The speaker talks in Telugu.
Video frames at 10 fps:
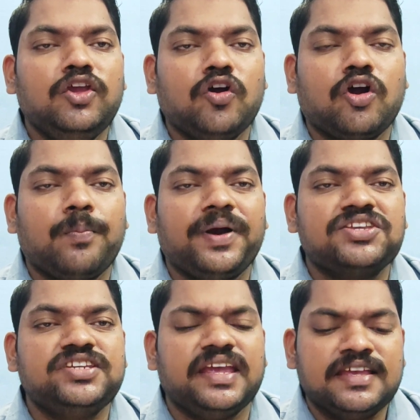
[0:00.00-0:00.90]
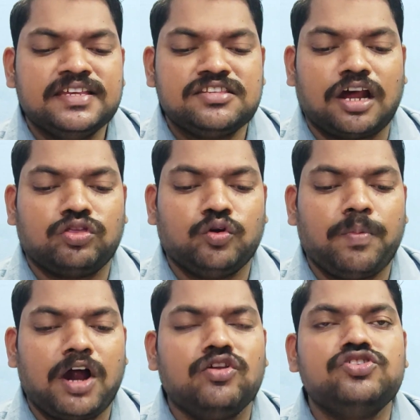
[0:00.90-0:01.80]
ఈ యొక్క పక్షి
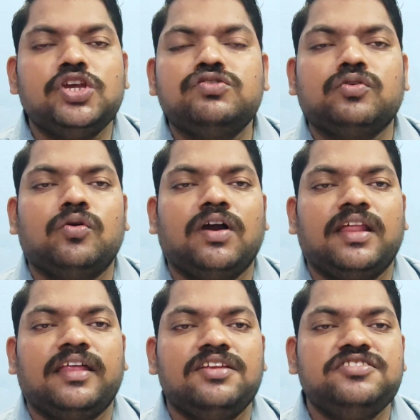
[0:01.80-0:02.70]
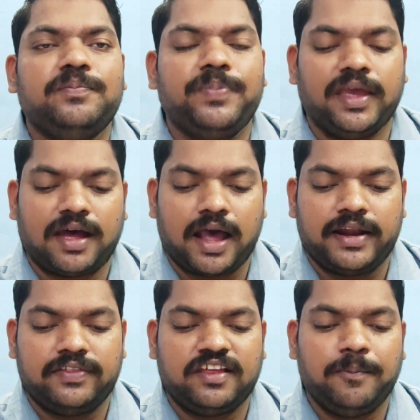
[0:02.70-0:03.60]
సర్దుబాటు చేసుకోగలదని చెప్పి
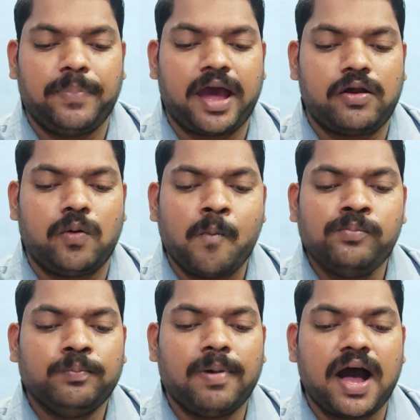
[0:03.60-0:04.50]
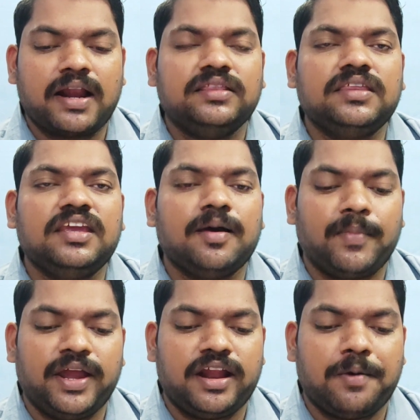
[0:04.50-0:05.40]
ఆయన తెలిపారు భారతీయ
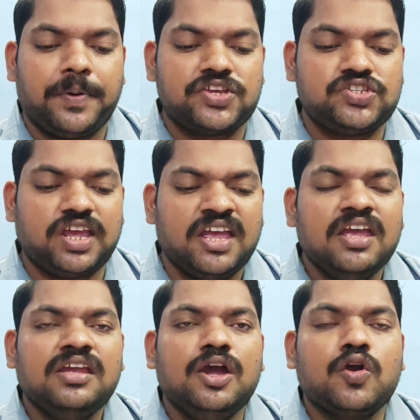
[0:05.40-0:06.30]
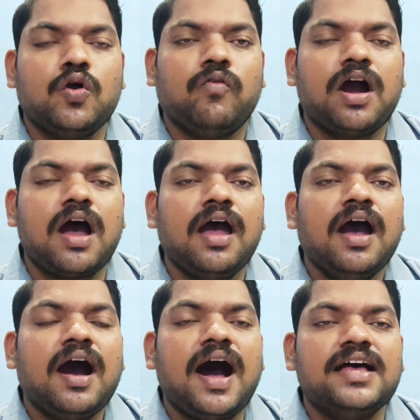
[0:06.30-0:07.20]
మైనా పక్షి ఎక్కువగా
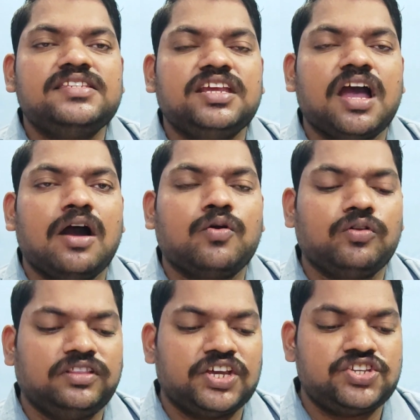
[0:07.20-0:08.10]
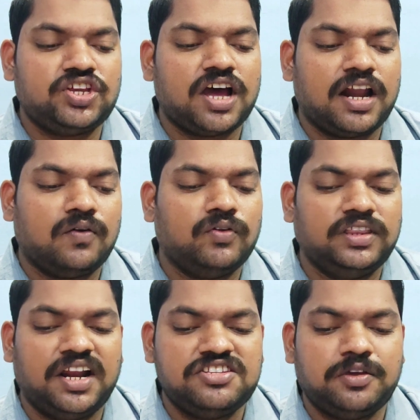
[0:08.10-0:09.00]
ఆసియాకు దక్షిణాన
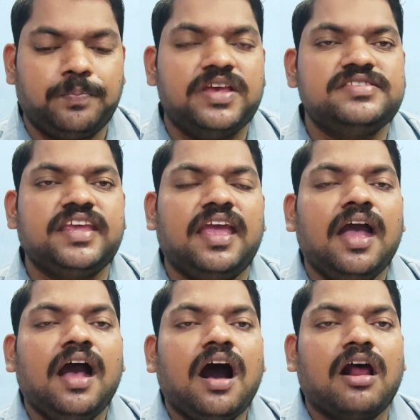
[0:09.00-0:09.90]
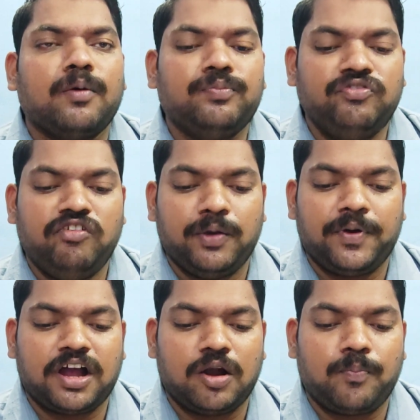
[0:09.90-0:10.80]
ఉందని చెప్పేసి అరబ్
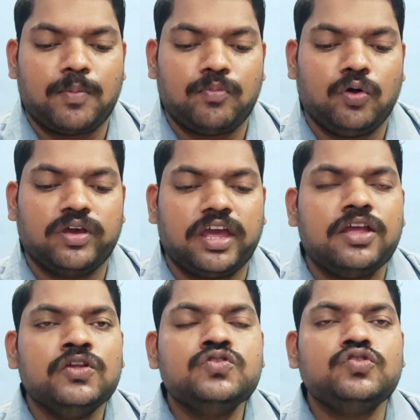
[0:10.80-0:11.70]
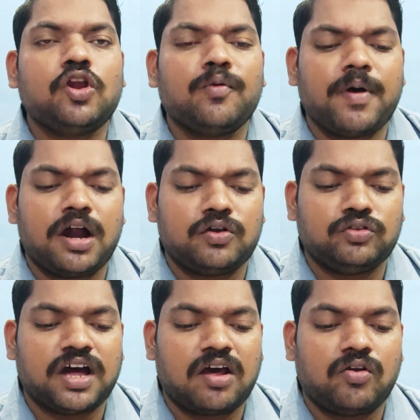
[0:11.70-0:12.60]
ద్వీపకల్పంలోకి
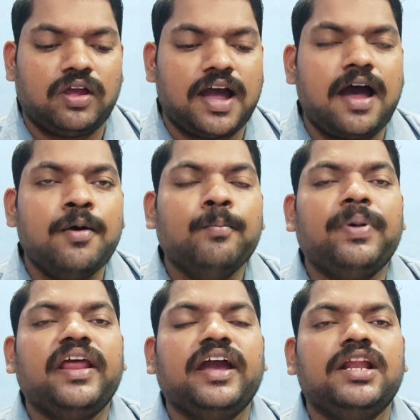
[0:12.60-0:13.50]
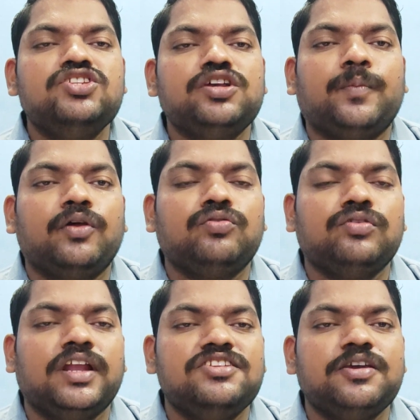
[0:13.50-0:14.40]
చొరబాటుదారునిగా
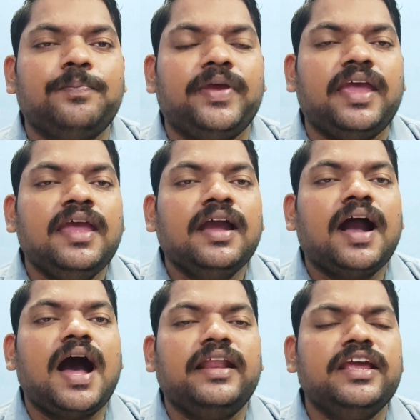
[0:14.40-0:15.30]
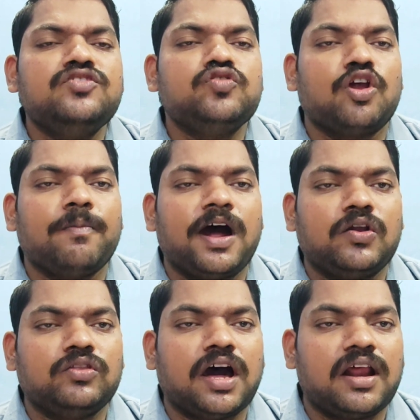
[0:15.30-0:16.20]
పరిగణించబడుతుందని చెప్పి కానీ
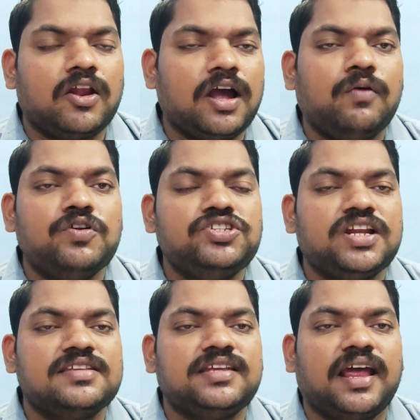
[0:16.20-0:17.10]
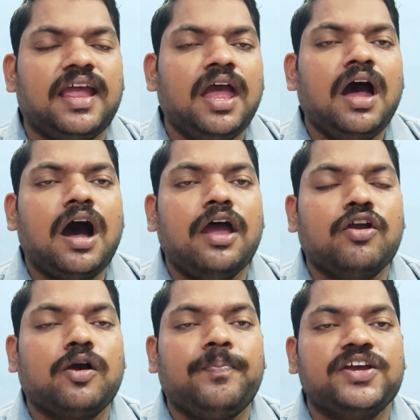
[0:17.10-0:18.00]
చొరబాటుదారునిగా వచ్చినా సరే ఆ
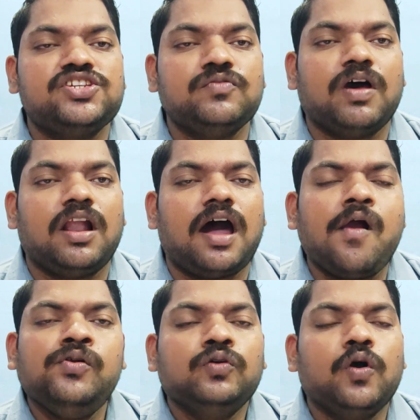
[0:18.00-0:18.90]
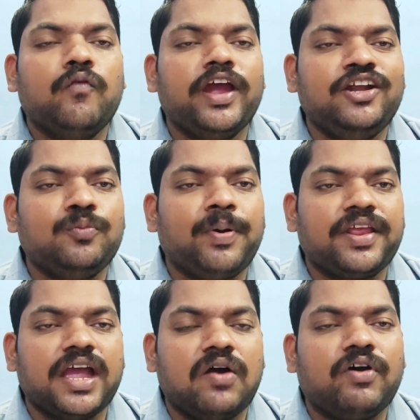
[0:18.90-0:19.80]
యొక్క పక్షి వల్ల కువైట్
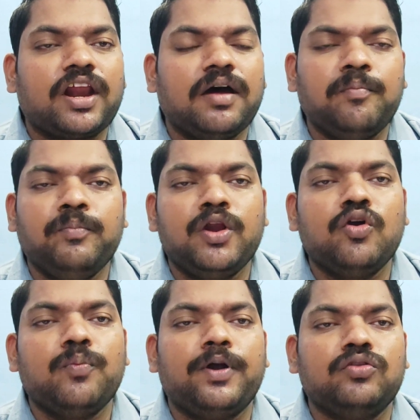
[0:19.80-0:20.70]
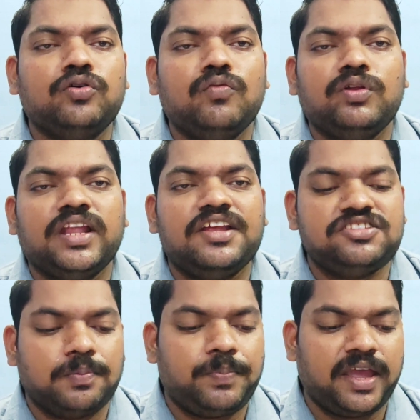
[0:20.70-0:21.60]
పర్యావరణం మెరుగుపడుతూ ఉందని
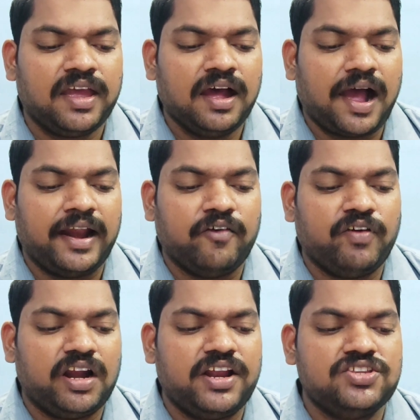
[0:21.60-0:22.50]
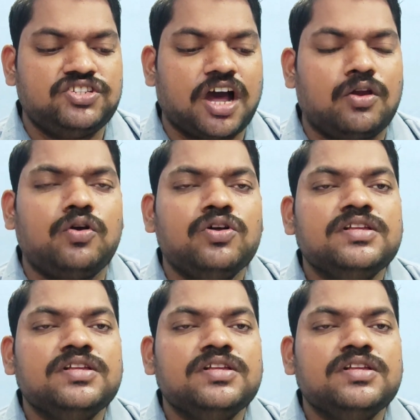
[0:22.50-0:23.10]
చెప్పి ఆయన వెల్లడించారు